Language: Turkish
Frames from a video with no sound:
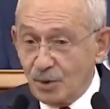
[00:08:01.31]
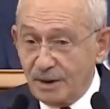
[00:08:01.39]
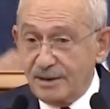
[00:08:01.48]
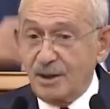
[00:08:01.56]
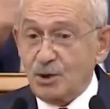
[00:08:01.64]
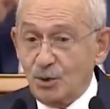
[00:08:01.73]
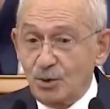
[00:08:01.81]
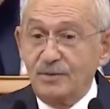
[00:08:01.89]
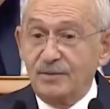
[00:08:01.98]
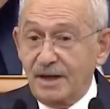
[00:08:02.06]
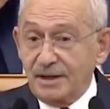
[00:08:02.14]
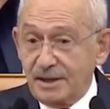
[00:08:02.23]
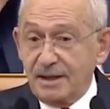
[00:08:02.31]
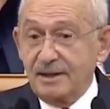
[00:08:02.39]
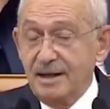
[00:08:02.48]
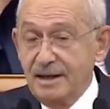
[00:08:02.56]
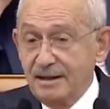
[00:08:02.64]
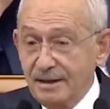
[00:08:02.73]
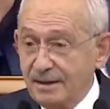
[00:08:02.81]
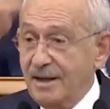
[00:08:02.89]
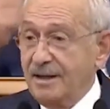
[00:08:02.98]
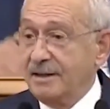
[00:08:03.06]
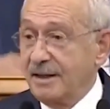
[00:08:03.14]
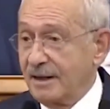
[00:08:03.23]
Bu kadar sorun varken
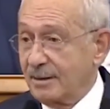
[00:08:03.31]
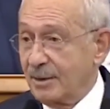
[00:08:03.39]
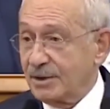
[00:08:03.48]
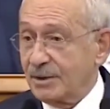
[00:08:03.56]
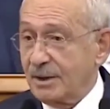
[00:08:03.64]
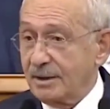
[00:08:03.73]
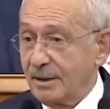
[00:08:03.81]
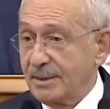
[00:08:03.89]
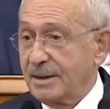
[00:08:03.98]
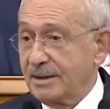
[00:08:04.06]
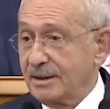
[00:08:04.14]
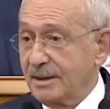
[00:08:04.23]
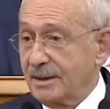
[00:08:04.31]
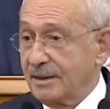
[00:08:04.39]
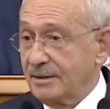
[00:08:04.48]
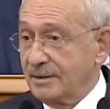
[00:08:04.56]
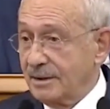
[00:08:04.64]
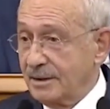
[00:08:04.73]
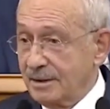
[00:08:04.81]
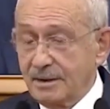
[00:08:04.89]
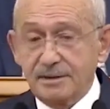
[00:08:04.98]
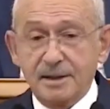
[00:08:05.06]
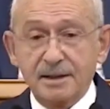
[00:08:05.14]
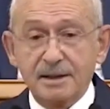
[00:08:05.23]
neden genel başkan Amerika'ya gitti,
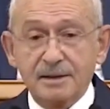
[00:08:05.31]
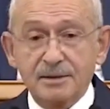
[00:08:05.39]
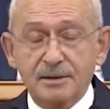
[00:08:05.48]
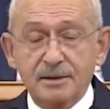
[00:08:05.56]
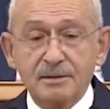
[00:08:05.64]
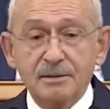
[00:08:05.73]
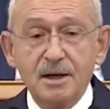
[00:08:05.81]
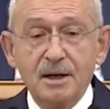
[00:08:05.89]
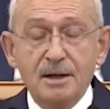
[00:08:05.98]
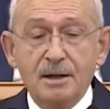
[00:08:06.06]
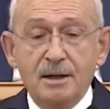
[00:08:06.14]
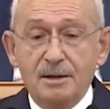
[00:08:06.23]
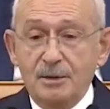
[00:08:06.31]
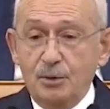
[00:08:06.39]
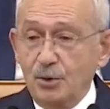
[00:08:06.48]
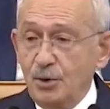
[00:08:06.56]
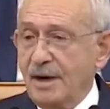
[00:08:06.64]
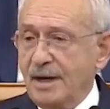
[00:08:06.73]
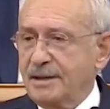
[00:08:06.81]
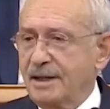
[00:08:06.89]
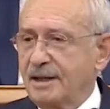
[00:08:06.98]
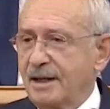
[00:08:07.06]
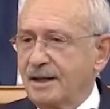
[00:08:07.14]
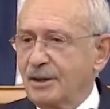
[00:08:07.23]
İngiltere'ye gitti?
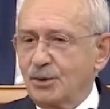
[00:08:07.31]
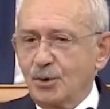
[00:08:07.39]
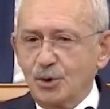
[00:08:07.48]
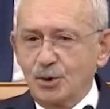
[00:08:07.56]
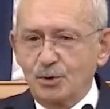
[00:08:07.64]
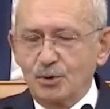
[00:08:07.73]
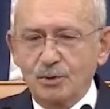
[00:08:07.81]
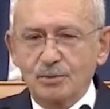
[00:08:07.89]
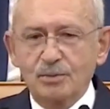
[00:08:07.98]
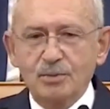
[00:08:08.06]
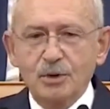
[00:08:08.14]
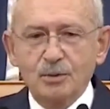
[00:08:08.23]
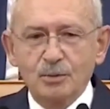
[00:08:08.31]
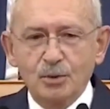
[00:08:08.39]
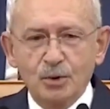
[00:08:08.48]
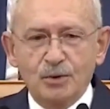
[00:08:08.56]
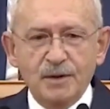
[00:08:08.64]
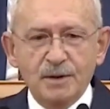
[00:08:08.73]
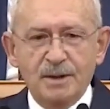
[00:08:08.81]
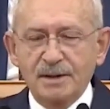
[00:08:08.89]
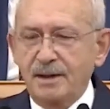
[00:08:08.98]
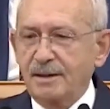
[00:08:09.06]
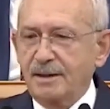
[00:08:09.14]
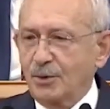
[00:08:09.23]
Üniversitelerle görüştü, büyük
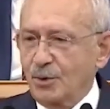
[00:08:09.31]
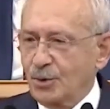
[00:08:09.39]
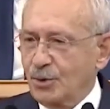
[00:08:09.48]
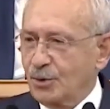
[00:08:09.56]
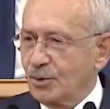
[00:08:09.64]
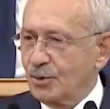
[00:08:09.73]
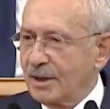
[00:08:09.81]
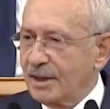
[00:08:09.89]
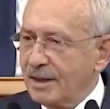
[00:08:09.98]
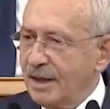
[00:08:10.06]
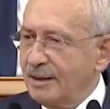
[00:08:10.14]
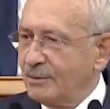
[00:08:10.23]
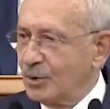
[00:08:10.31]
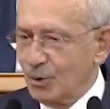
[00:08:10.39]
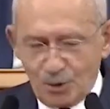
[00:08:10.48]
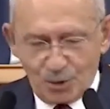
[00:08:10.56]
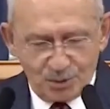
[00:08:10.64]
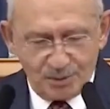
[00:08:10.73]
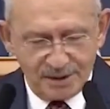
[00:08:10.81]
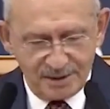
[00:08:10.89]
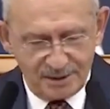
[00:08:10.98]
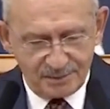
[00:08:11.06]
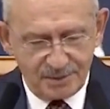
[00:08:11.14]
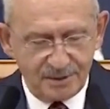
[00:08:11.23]
firmalarla görüştü. Neden bu
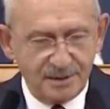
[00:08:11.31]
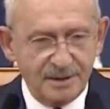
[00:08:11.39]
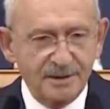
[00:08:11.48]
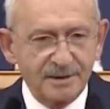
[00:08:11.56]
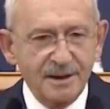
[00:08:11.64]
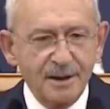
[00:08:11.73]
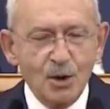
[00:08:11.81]
görüşmeyi yaptı diye.